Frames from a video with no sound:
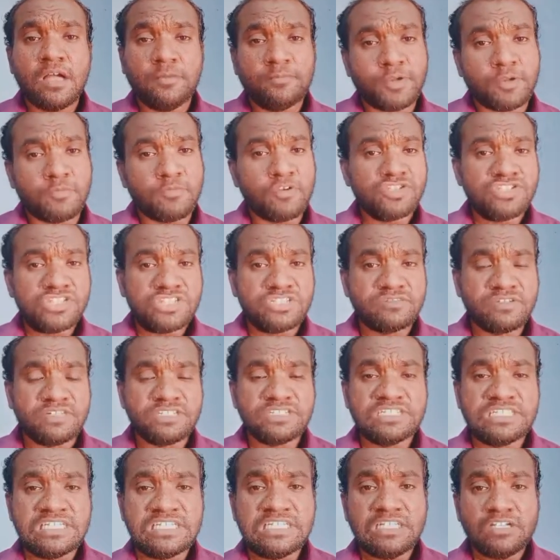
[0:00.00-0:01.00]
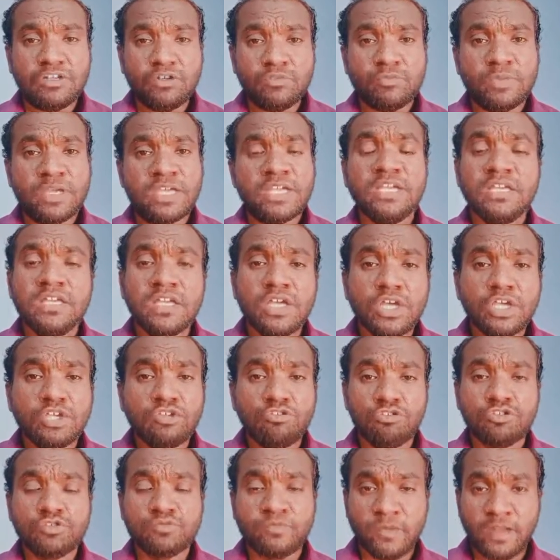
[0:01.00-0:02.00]
ப்ரமோஷனுக்கு வந்துட்டு ரொம்ப
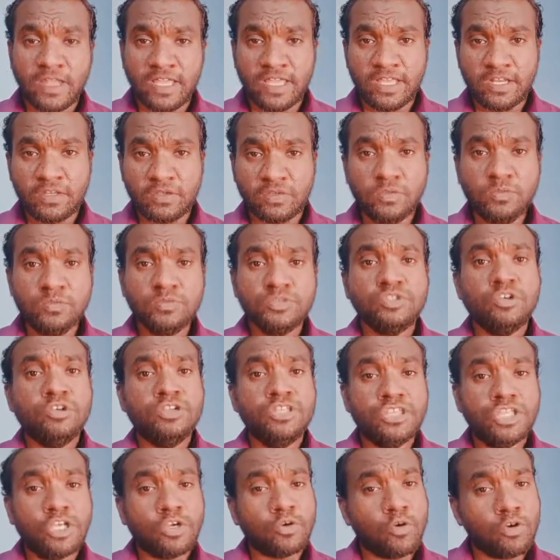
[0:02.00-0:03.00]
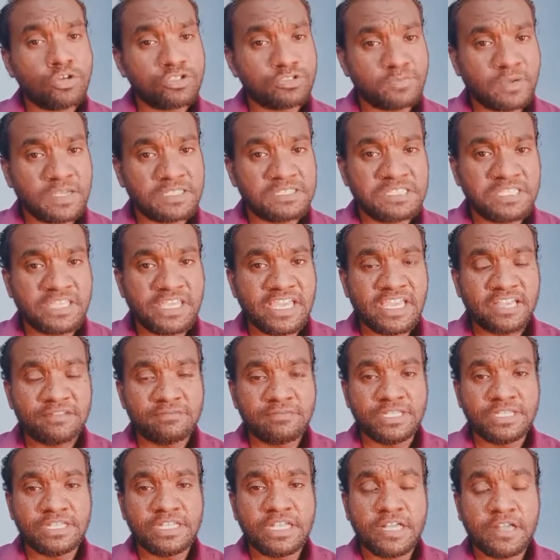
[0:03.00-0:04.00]
யூஸ்ஃபுல்லாக இருக்கும் ஸோ இந்த கோர்ஸ் பார்த்தீங்க
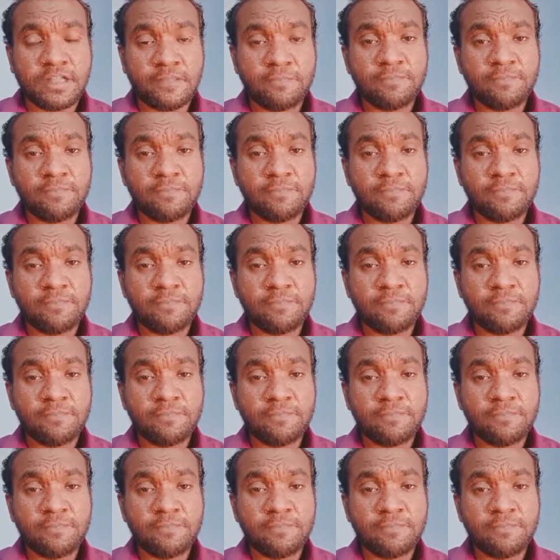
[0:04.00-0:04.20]
அப்படின்னா